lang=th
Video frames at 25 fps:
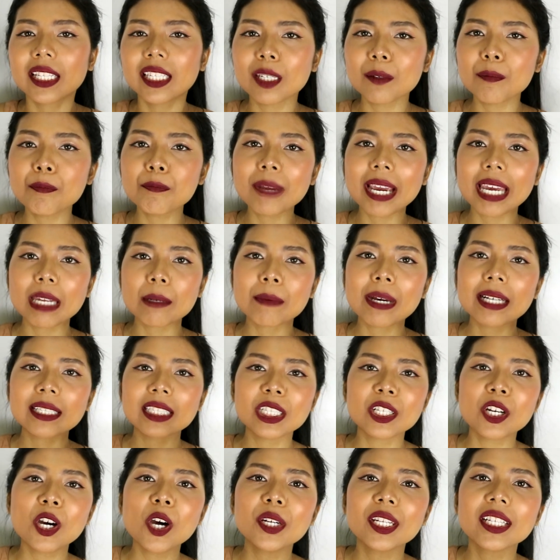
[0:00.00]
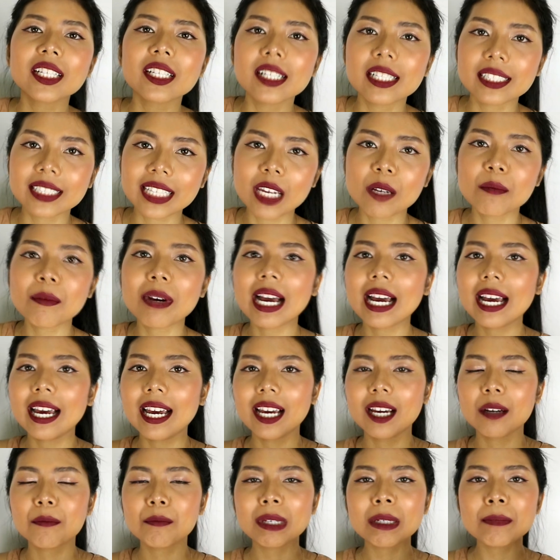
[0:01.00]
ลิปแมตบางยี่ห้อที่เคยใช้มา
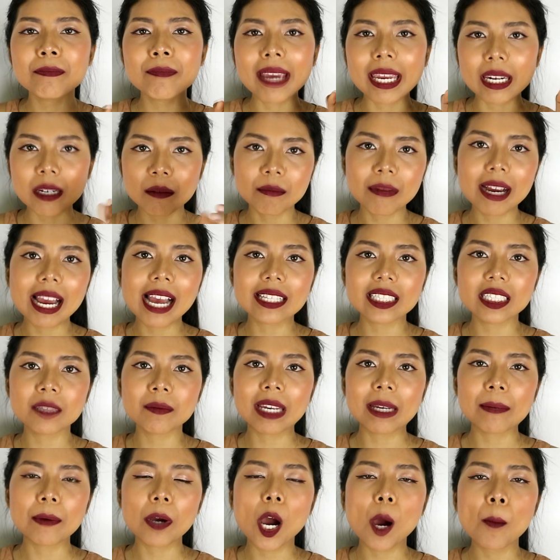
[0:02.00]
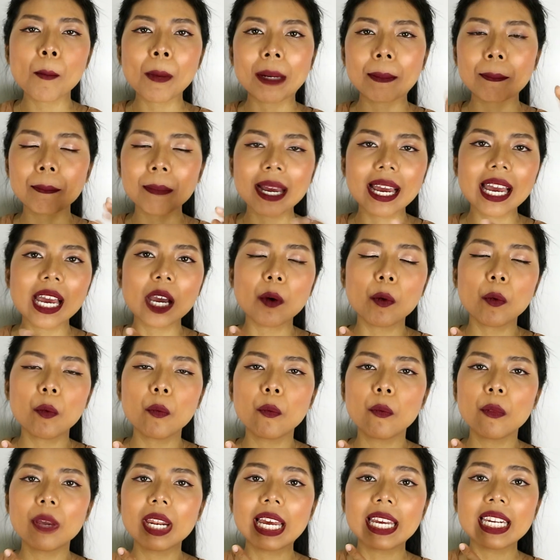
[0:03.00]
มันแมตมากใช่ไหมพอแมตมาก
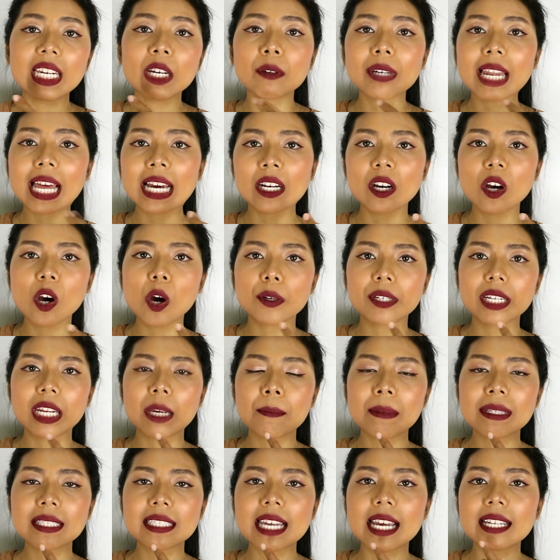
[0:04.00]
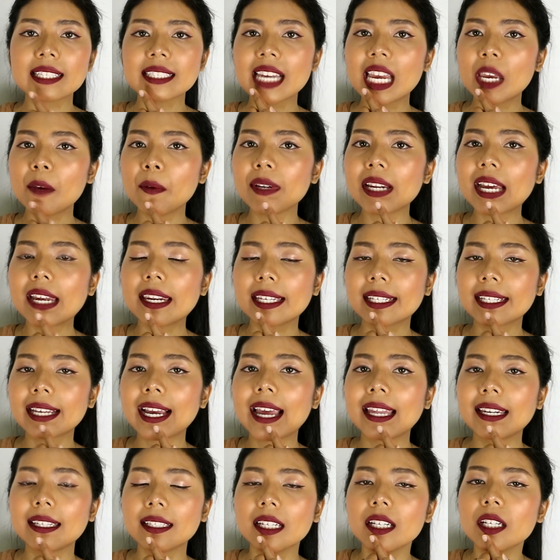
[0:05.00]
เวลาที่เราล้างออกเนี่ย มันจะใช้เวลาใน
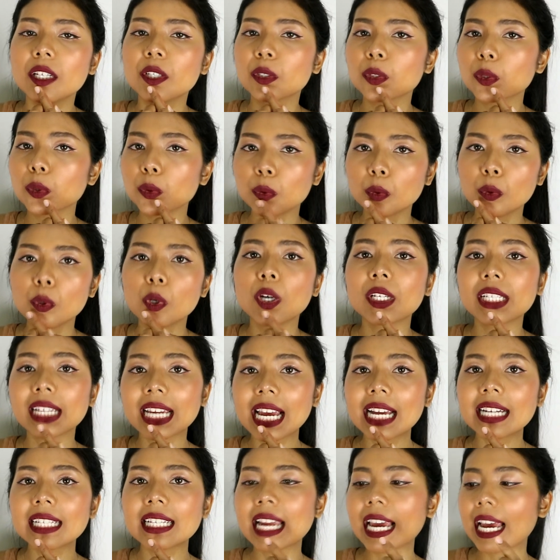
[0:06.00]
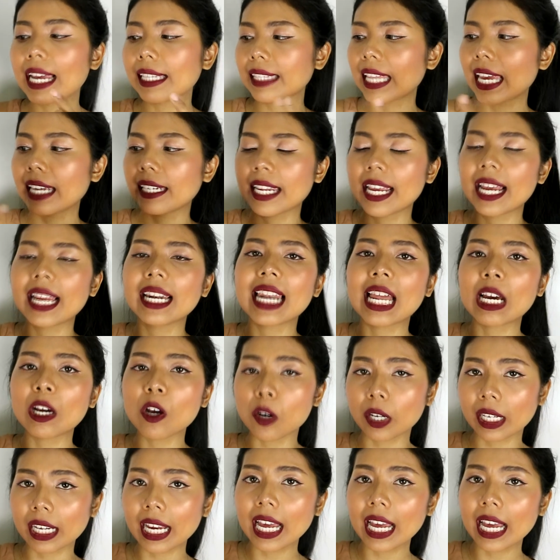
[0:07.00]
การถูค่อนข้างนานแต่เนี้ยล้างออก